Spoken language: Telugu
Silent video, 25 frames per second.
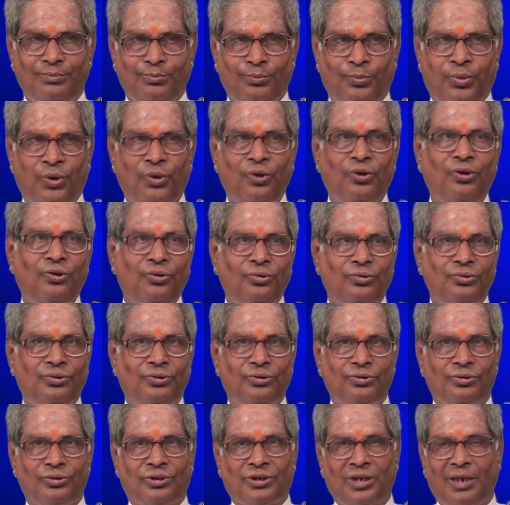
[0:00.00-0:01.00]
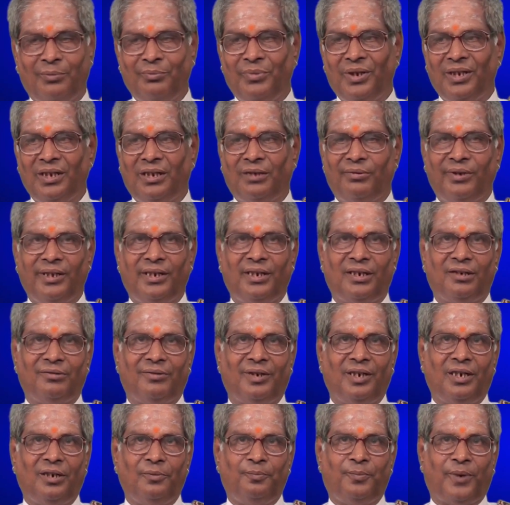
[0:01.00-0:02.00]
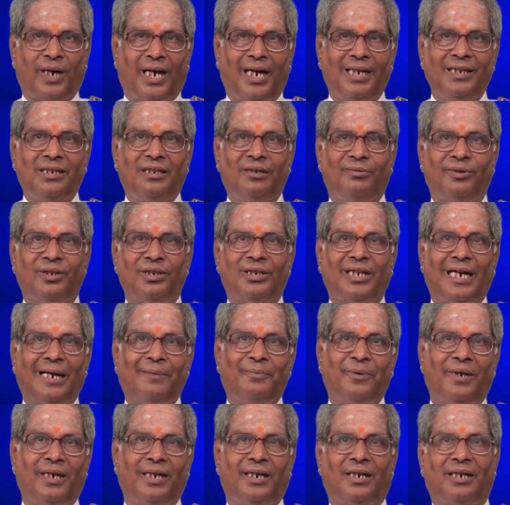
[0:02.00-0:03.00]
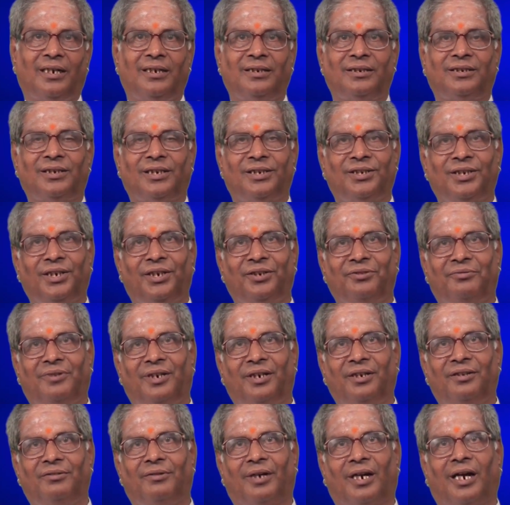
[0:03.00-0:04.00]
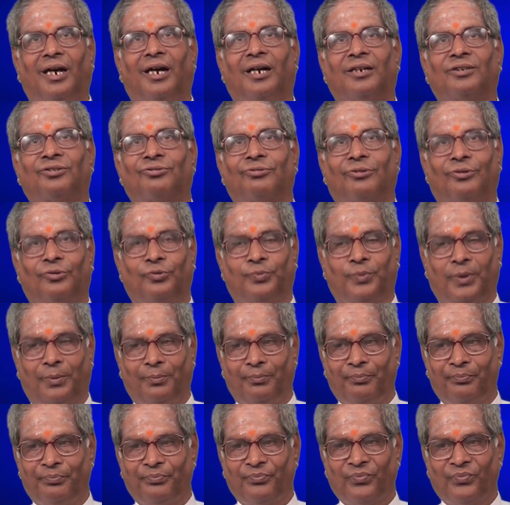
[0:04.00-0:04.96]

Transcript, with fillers: భూ సంబంధమైనటువంటి ప్రాంతమంతా పర్యటన చేసేటువంటిది వరాహ స్వరూపం